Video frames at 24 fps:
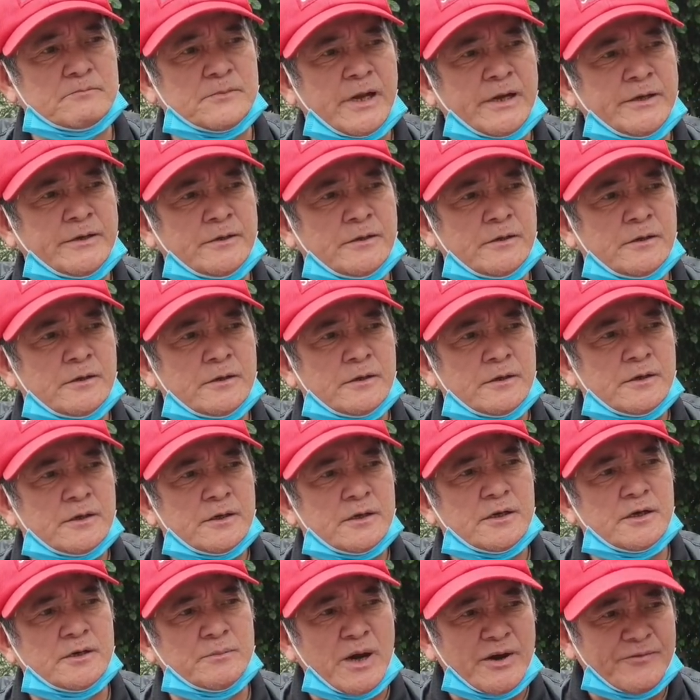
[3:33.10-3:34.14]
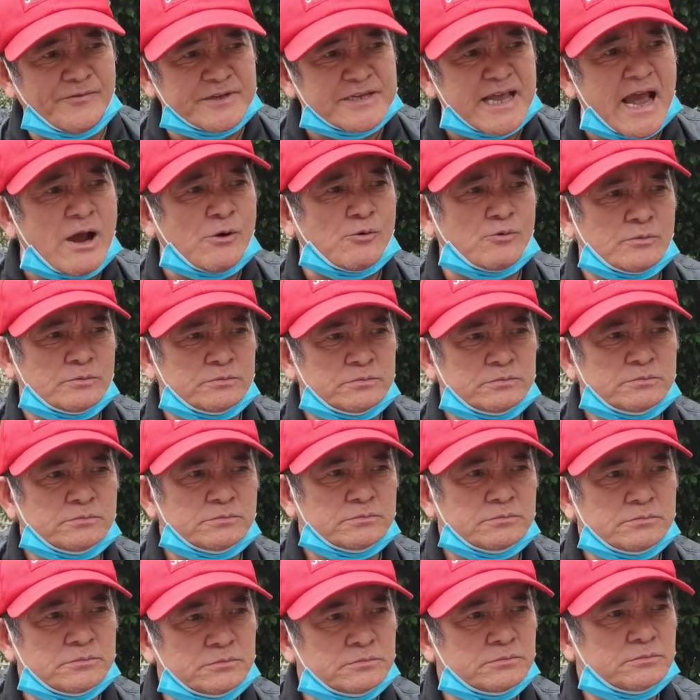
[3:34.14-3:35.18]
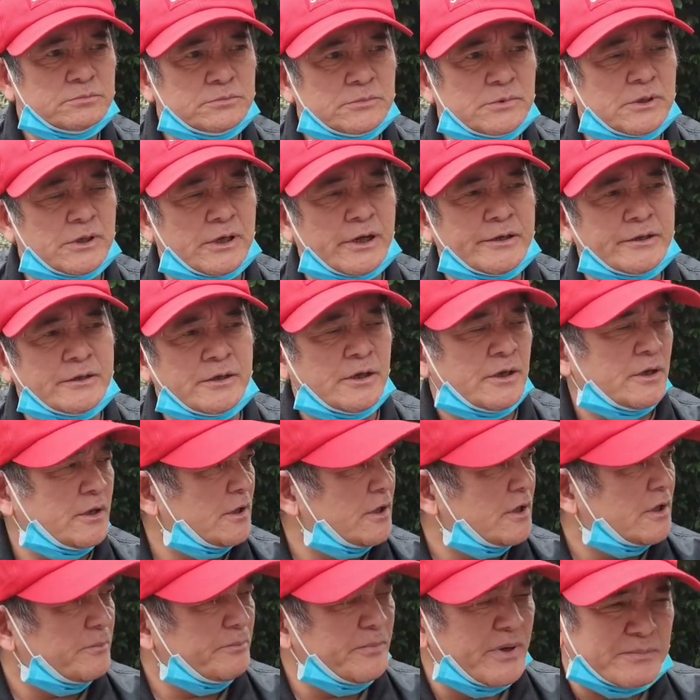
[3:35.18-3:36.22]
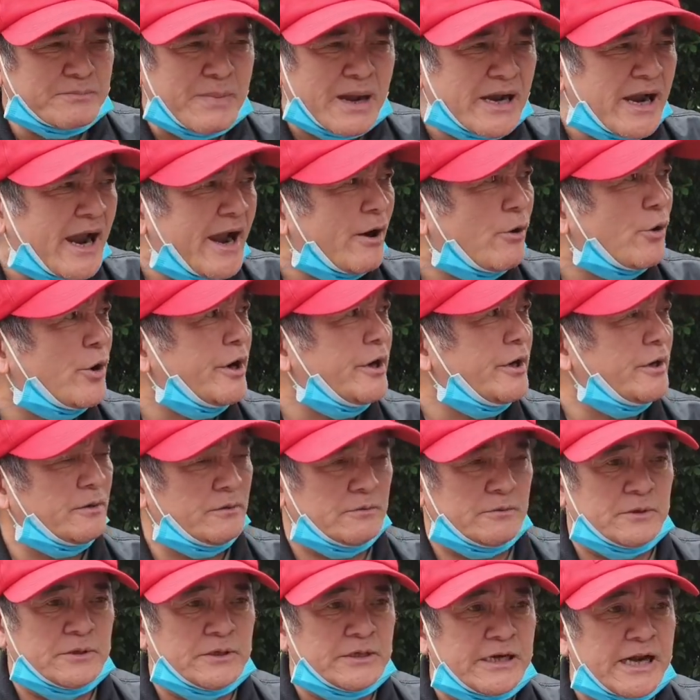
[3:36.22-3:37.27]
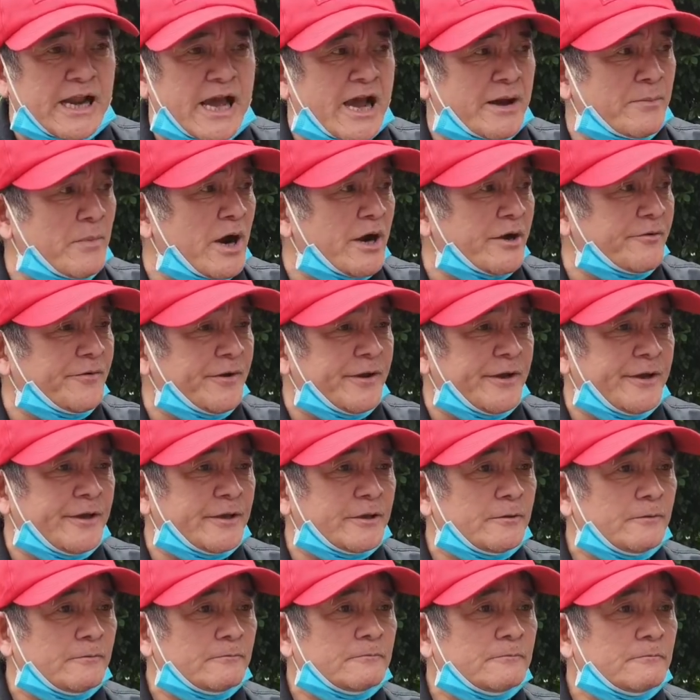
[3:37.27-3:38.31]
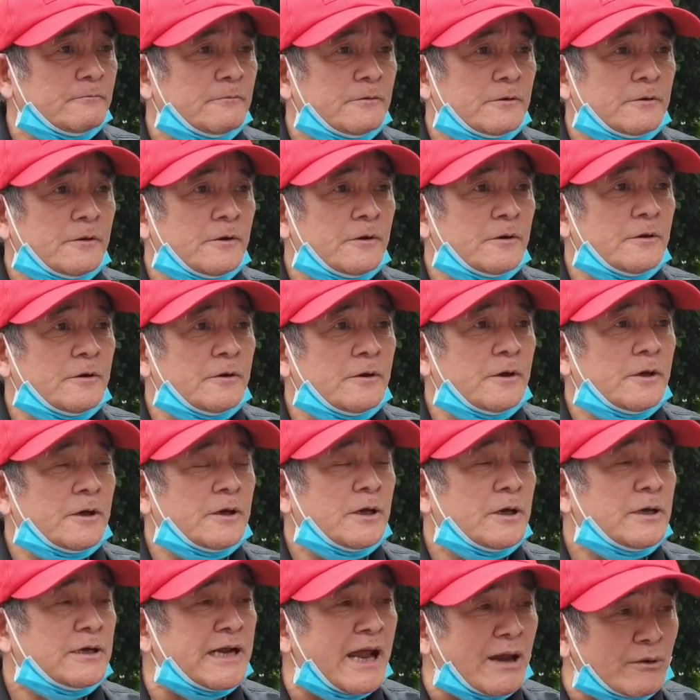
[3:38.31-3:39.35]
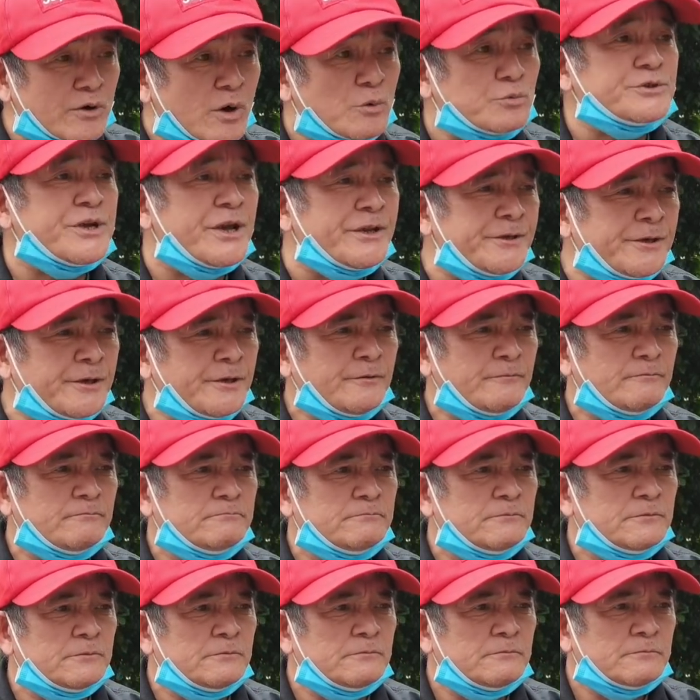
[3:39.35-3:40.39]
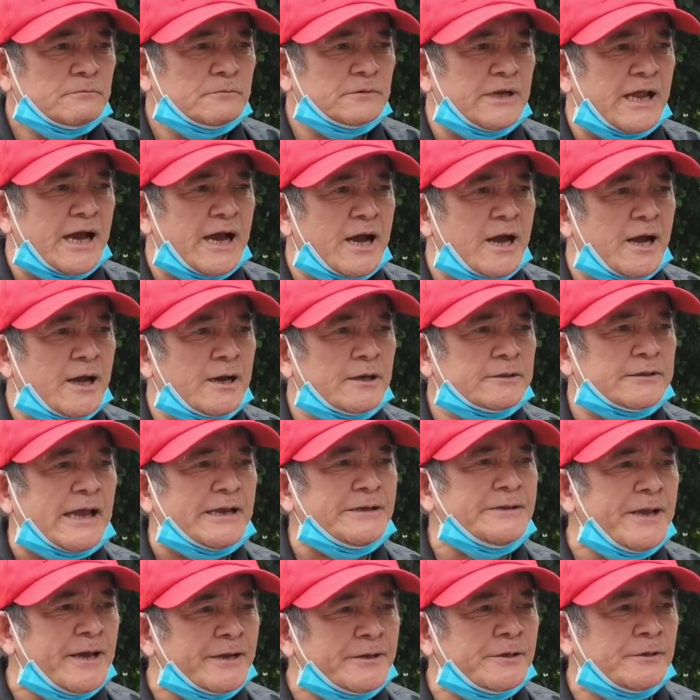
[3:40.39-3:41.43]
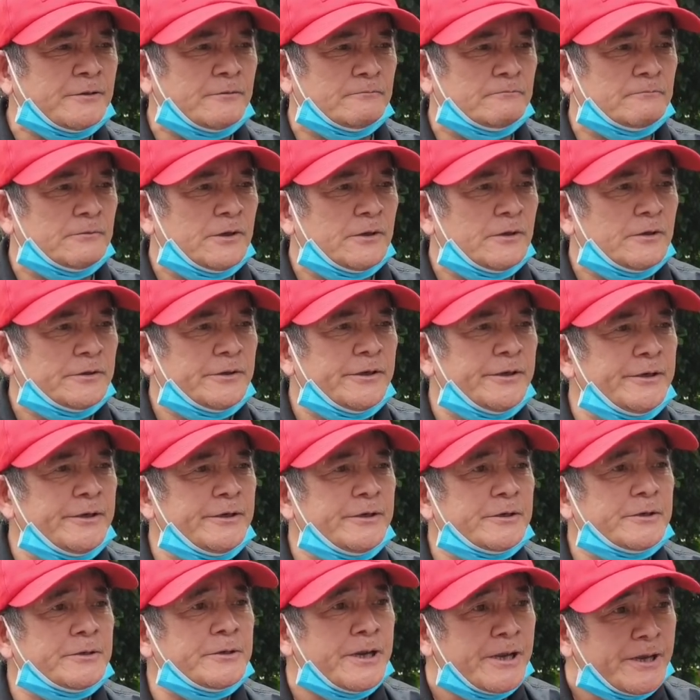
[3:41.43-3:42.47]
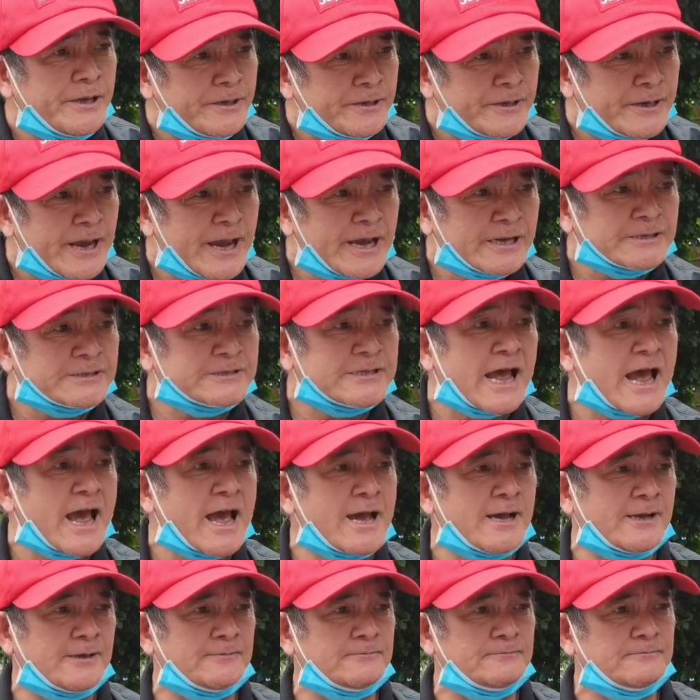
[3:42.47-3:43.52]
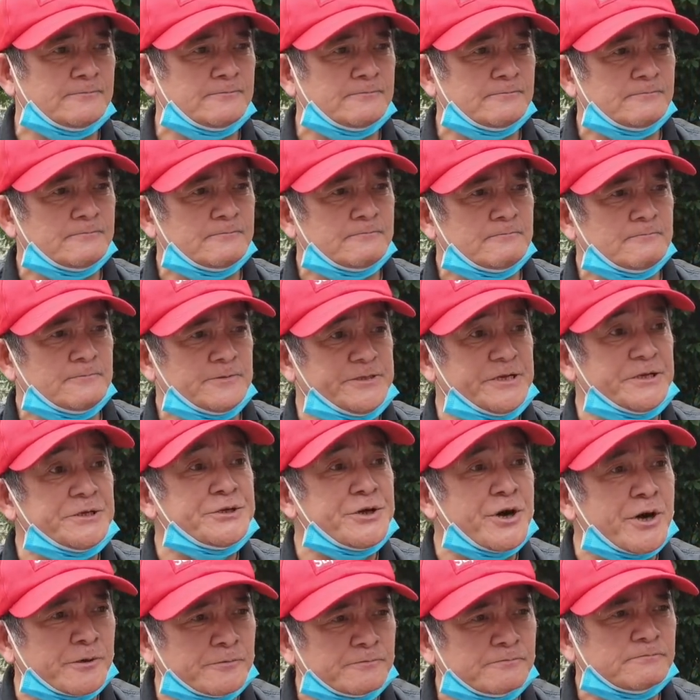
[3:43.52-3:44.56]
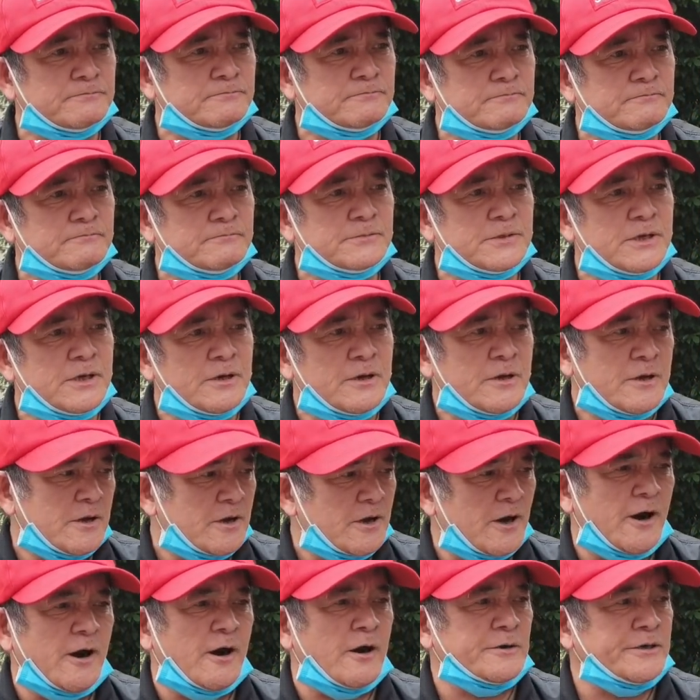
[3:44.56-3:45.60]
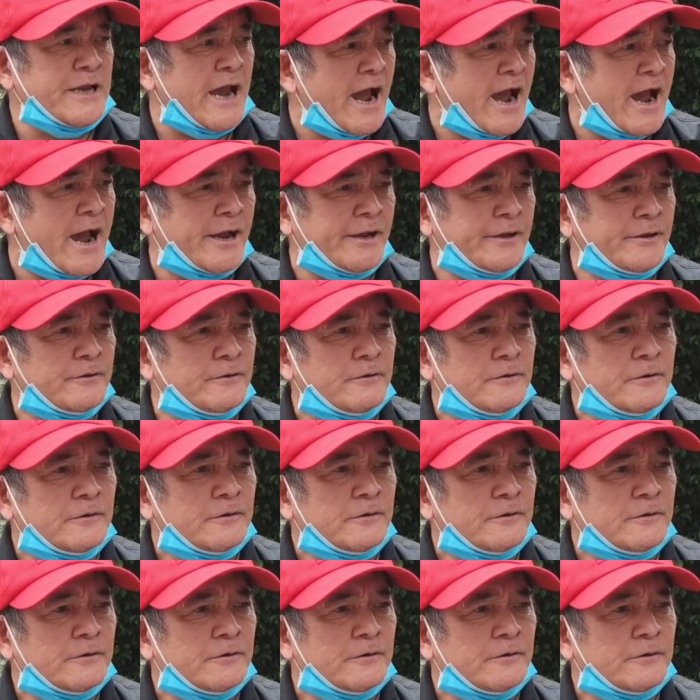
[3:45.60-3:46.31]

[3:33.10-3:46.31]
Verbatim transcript: Đấy. Ờ, bởi vì sao? Đấy. Miền Bắc nghèo ấy là bởi vì lao động chính ấy là thanh niên ấy thì đi hết ra chiến trường. Ở nhà ấy